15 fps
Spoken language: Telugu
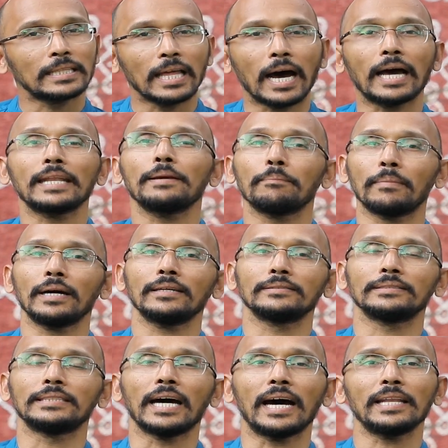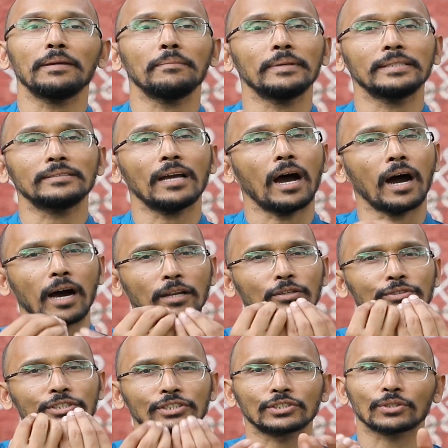దానిమ్మ దానిమ్మ అయితే
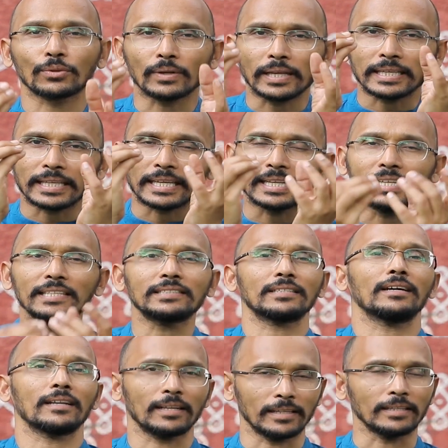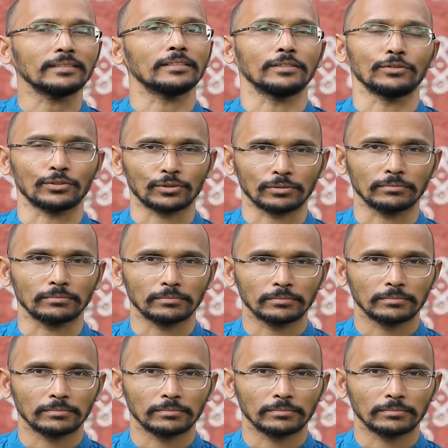ఆలోచించకుండా ఎన్నిసార్లైనా తినవచ్చు